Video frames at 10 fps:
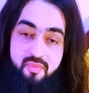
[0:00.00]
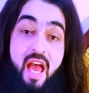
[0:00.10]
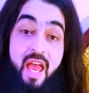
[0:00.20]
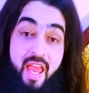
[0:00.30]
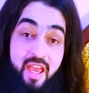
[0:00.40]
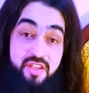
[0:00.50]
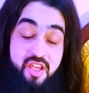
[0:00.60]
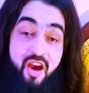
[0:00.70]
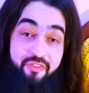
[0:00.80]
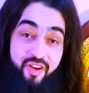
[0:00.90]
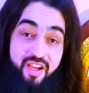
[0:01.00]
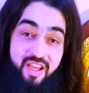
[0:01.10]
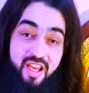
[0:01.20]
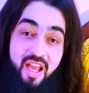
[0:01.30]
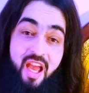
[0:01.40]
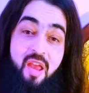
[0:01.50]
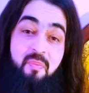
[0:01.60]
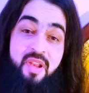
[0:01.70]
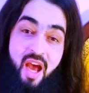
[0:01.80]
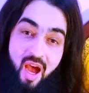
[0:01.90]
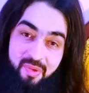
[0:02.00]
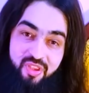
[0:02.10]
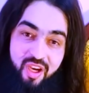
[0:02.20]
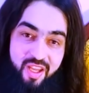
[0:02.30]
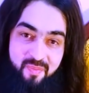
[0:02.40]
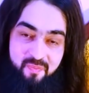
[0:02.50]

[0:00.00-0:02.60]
ए जाफ़र इब्न हबी तालिब